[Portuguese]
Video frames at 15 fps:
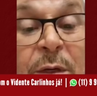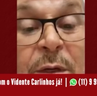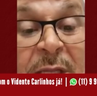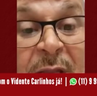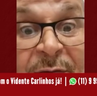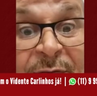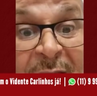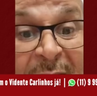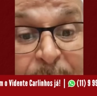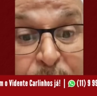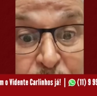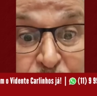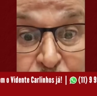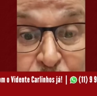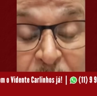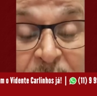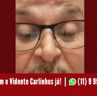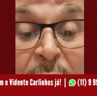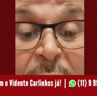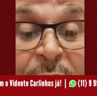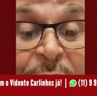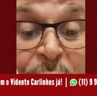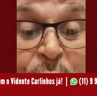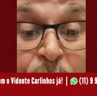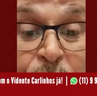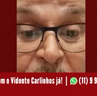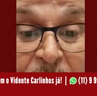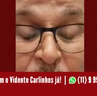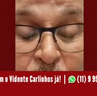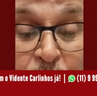E eu queria falar para o senhor que tem um
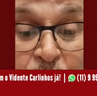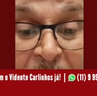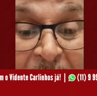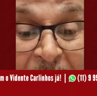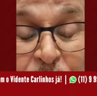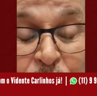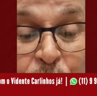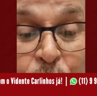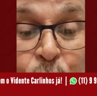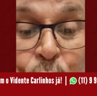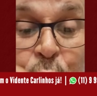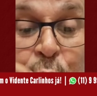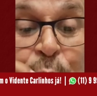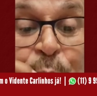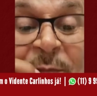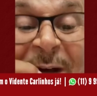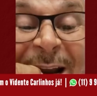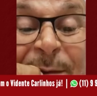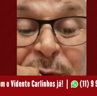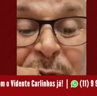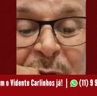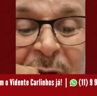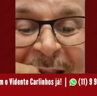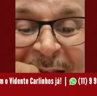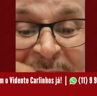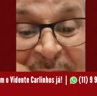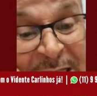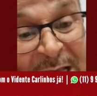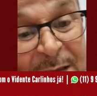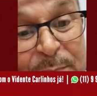vídeo meu lá no YouTube. Vai lá só dar uma
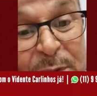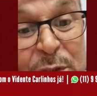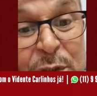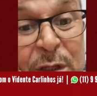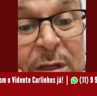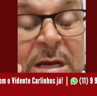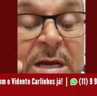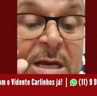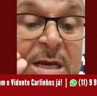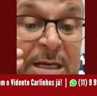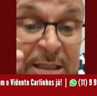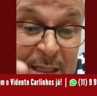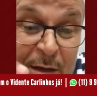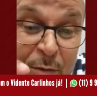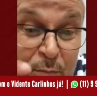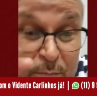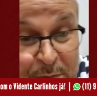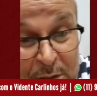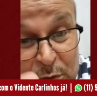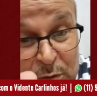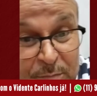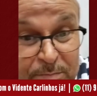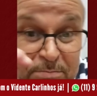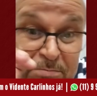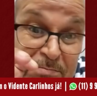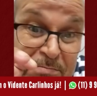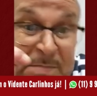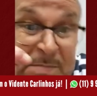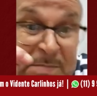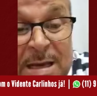olhadinha, de repente o senhor tem um meio, senhor,
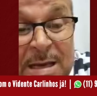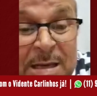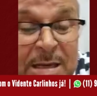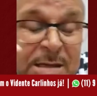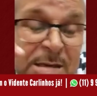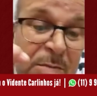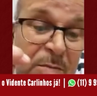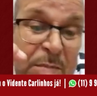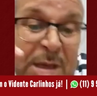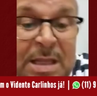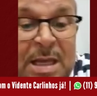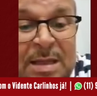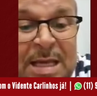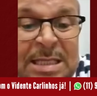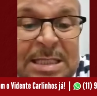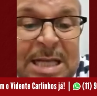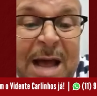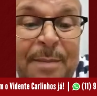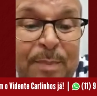né? meio tentar